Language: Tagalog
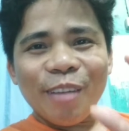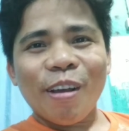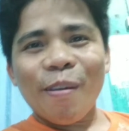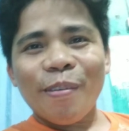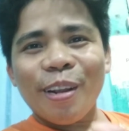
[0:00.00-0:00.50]

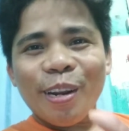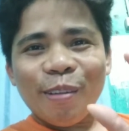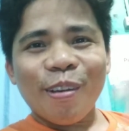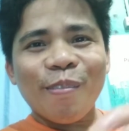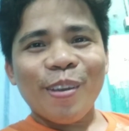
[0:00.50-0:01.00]
dumami ng
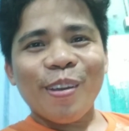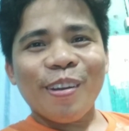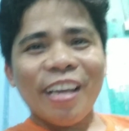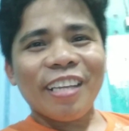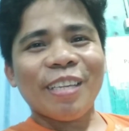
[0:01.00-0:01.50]
dumami
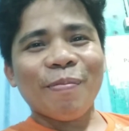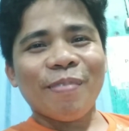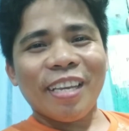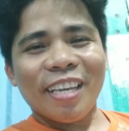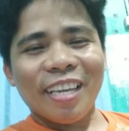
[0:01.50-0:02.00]
yung aksip
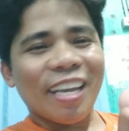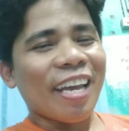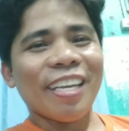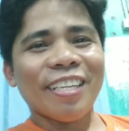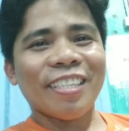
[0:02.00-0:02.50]
niya
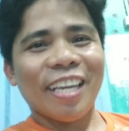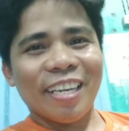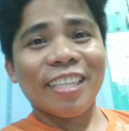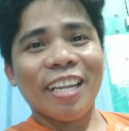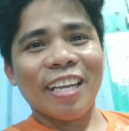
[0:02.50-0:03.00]
ayos
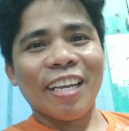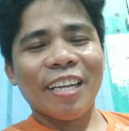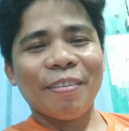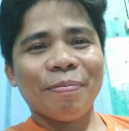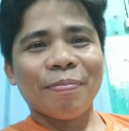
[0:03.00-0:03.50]
ayos talaga
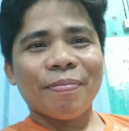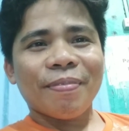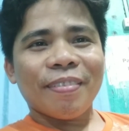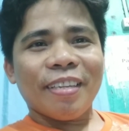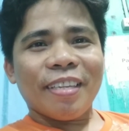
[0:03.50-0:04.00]

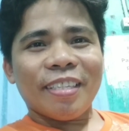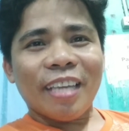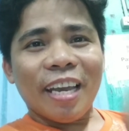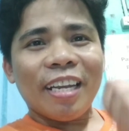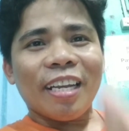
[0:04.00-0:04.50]

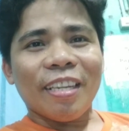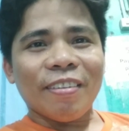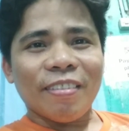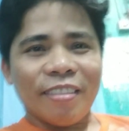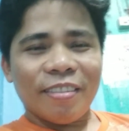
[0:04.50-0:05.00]
sana
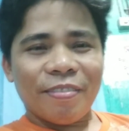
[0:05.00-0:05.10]
ganun